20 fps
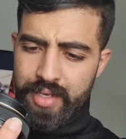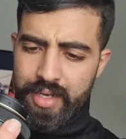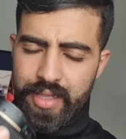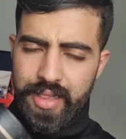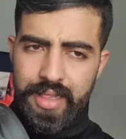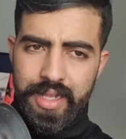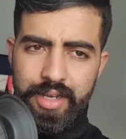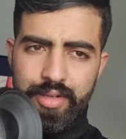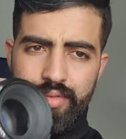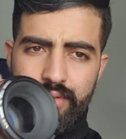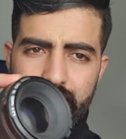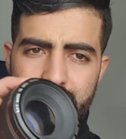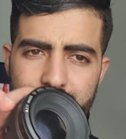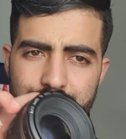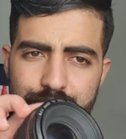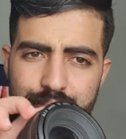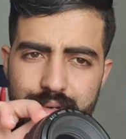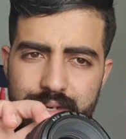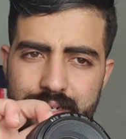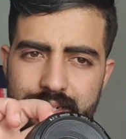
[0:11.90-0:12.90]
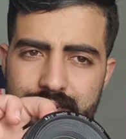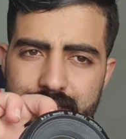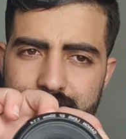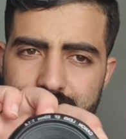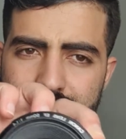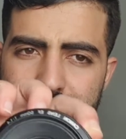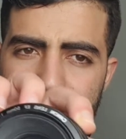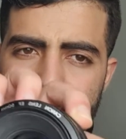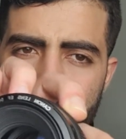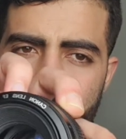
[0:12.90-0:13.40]
تلاحظوا ال 1.4
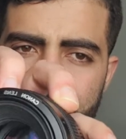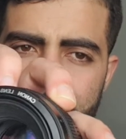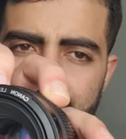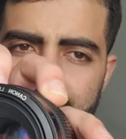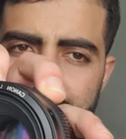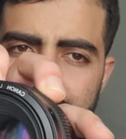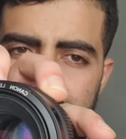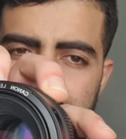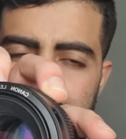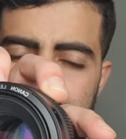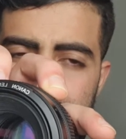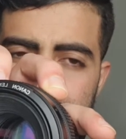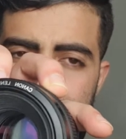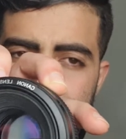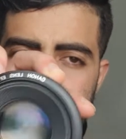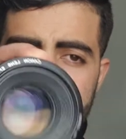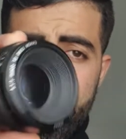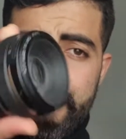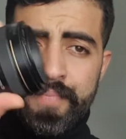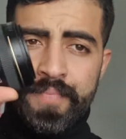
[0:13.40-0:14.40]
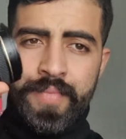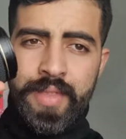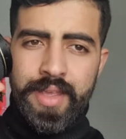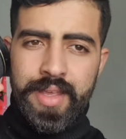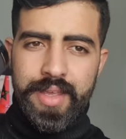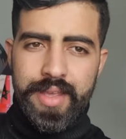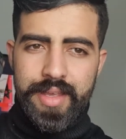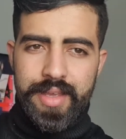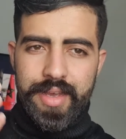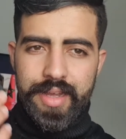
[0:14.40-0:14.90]
ديالو هي كاين هنايا
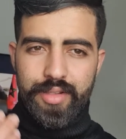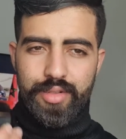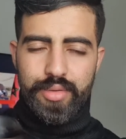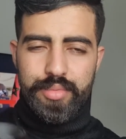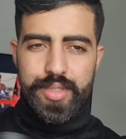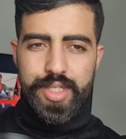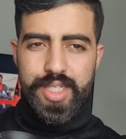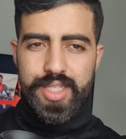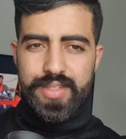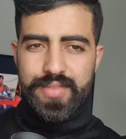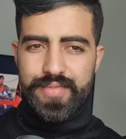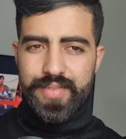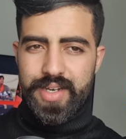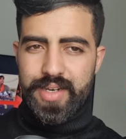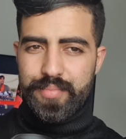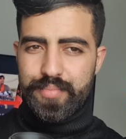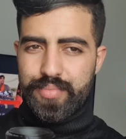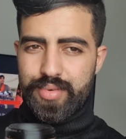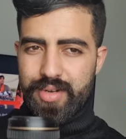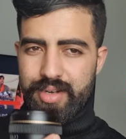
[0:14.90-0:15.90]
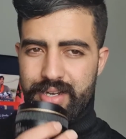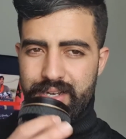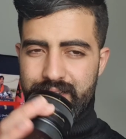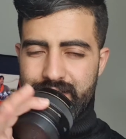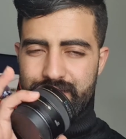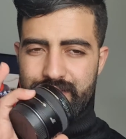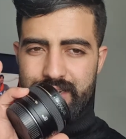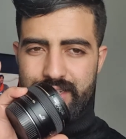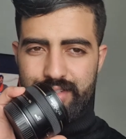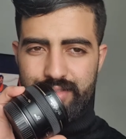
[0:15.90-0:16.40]
هاد لوبجيكتيف 1.4
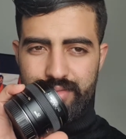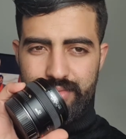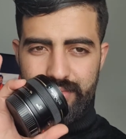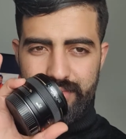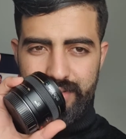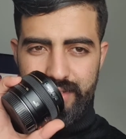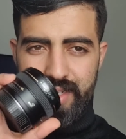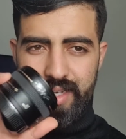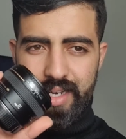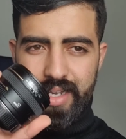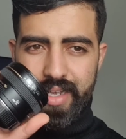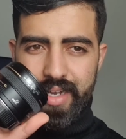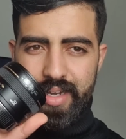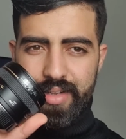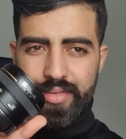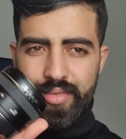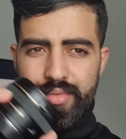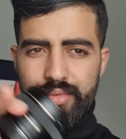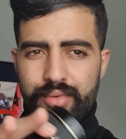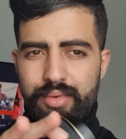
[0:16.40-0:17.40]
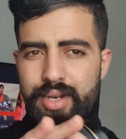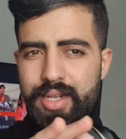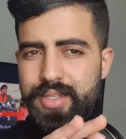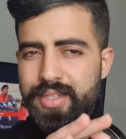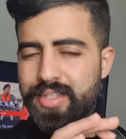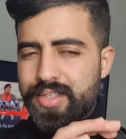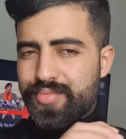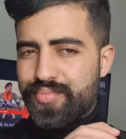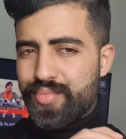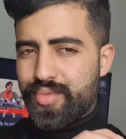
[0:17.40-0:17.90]
فيرسيون ديال كانون وراه
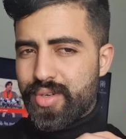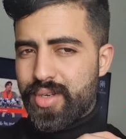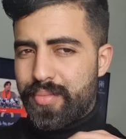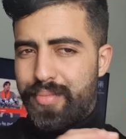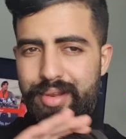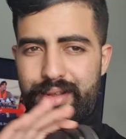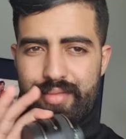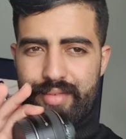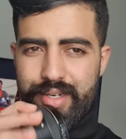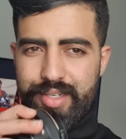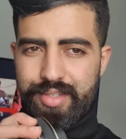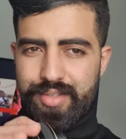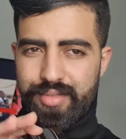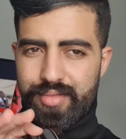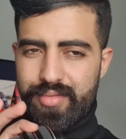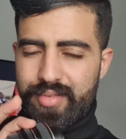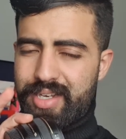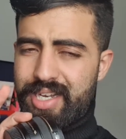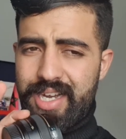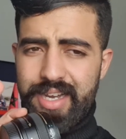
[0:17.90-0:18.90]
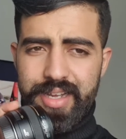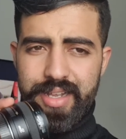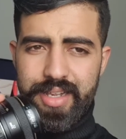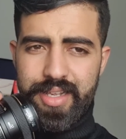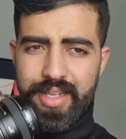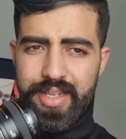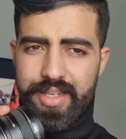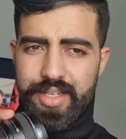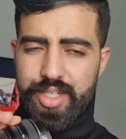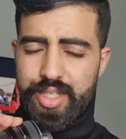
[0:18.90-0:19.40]
ديسبونيبل فيرسيون كاع
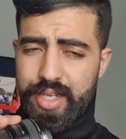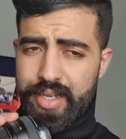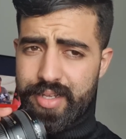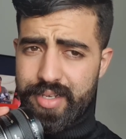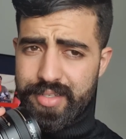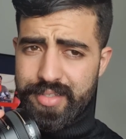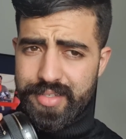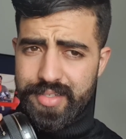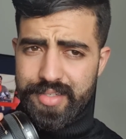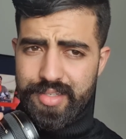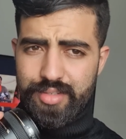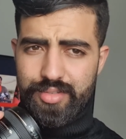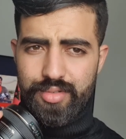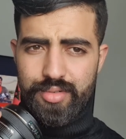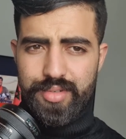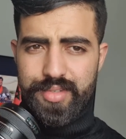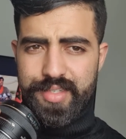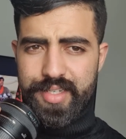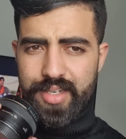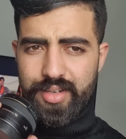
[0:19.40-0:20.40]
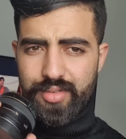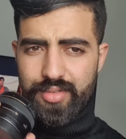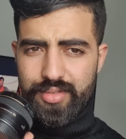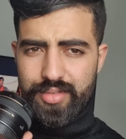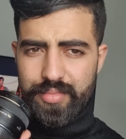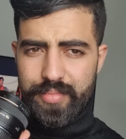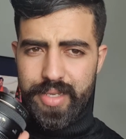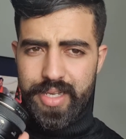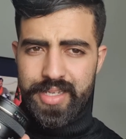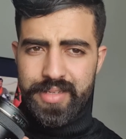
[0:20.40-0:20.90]
الشركات كيصنعوا
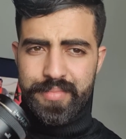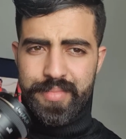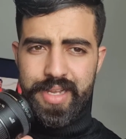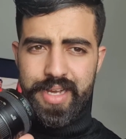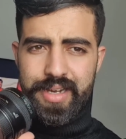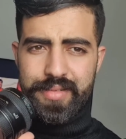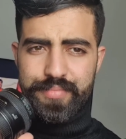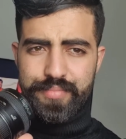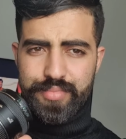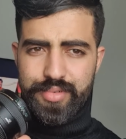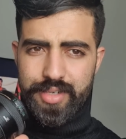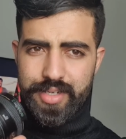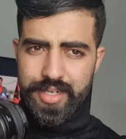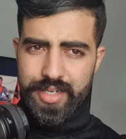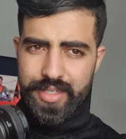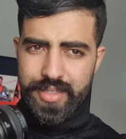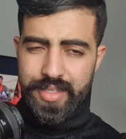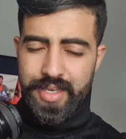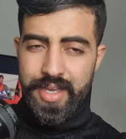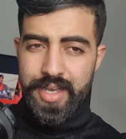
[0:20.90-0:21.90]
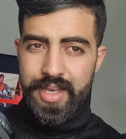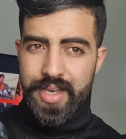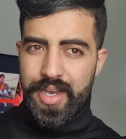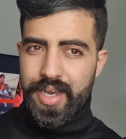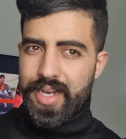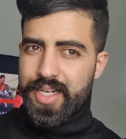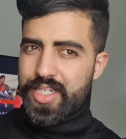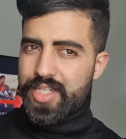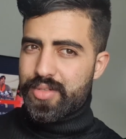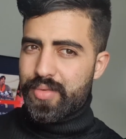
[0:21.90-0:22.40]
50 ملي من 1.4
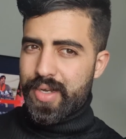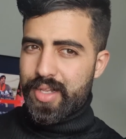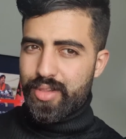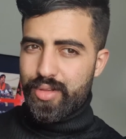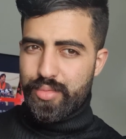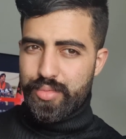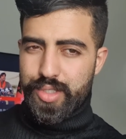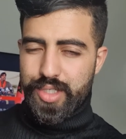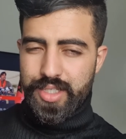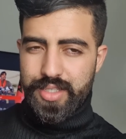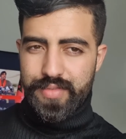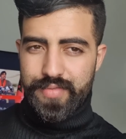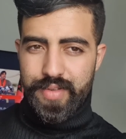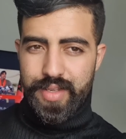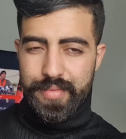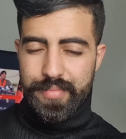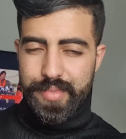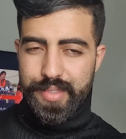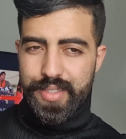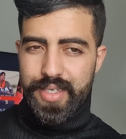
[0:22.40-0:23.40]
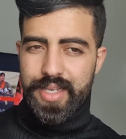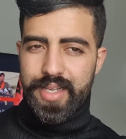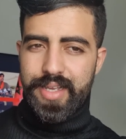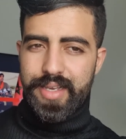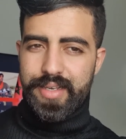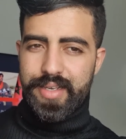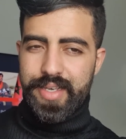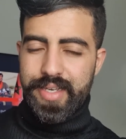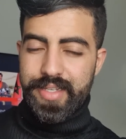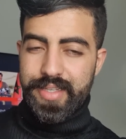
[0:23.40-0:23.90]
حقاش هاد واحد لوبجيكتيف اللي مزيان اللي
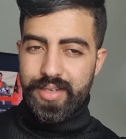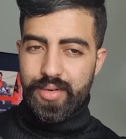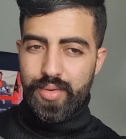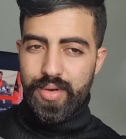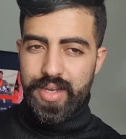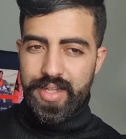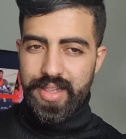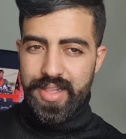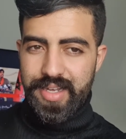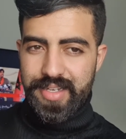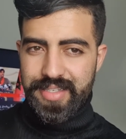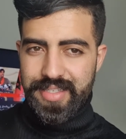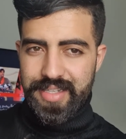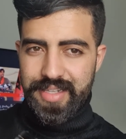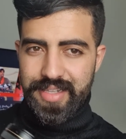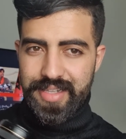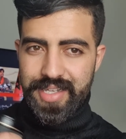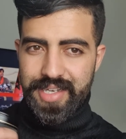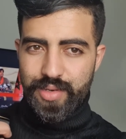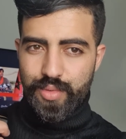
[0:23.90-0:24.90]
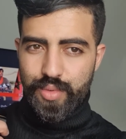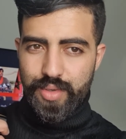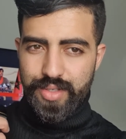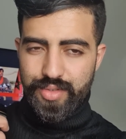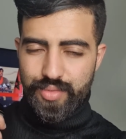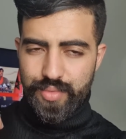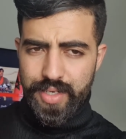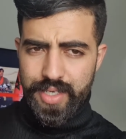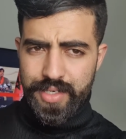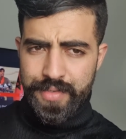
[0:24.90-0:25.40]
يعني كيعطيك واحد العزل اللي هو
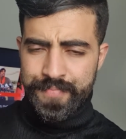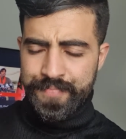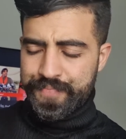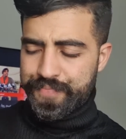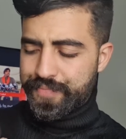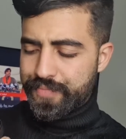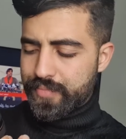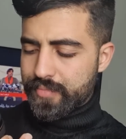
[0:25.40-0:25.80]
زوين